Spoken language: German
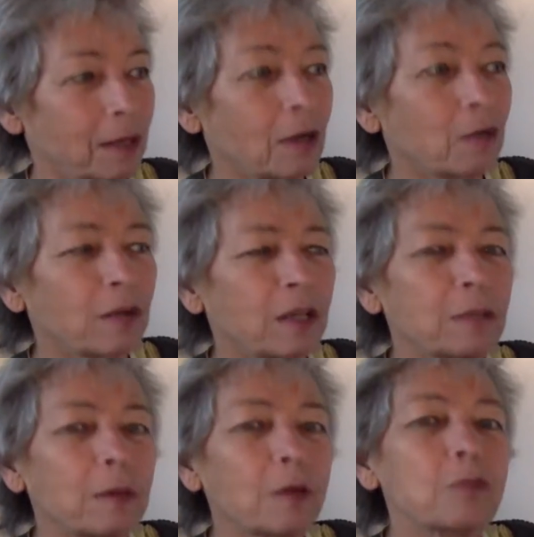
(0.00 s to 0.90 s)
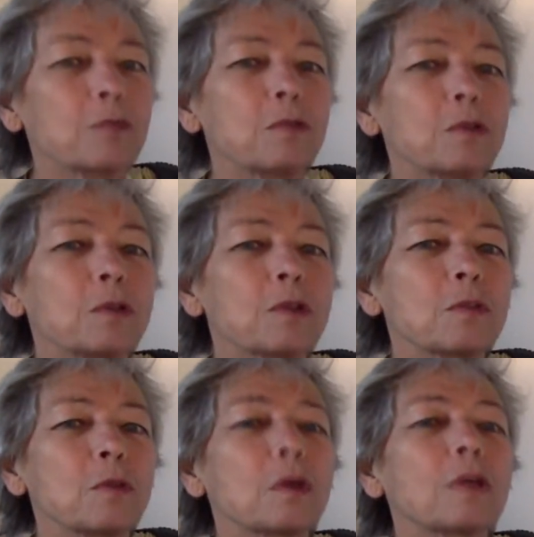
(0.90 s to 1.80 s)
auf einem Ausflug
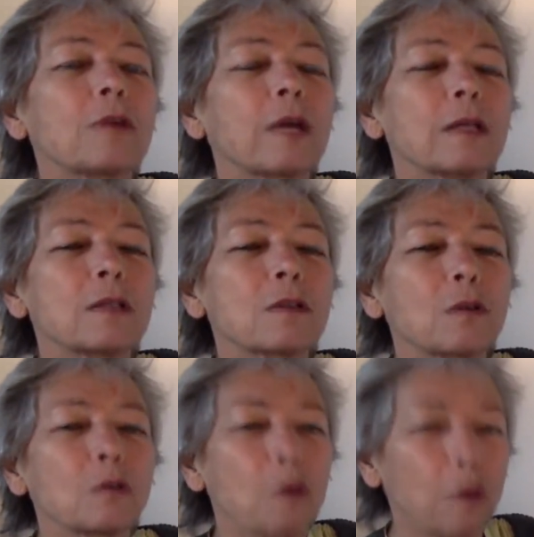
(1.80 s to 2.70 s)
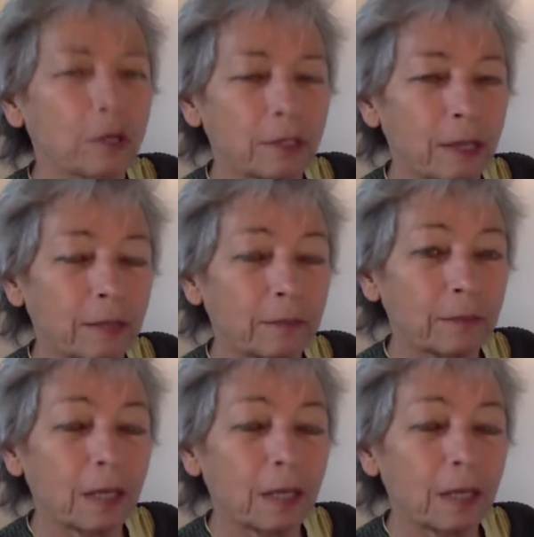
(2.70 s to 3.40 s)
des Bürgervereins Concordia,